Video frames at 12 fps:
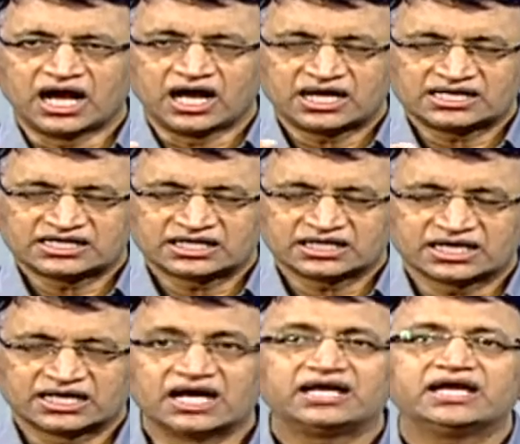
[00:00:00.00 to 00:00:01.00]
ఆ
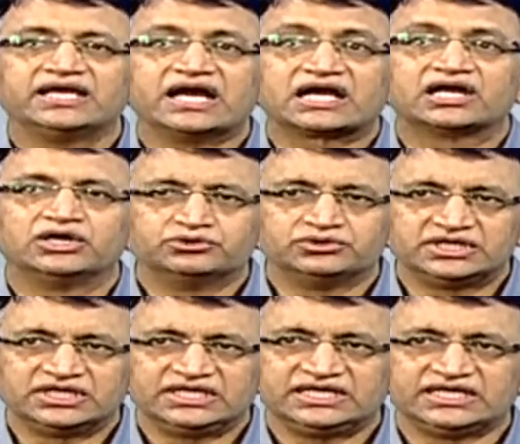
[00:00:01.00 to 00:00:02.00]
గడ్డ ఎక్కడ ఉంది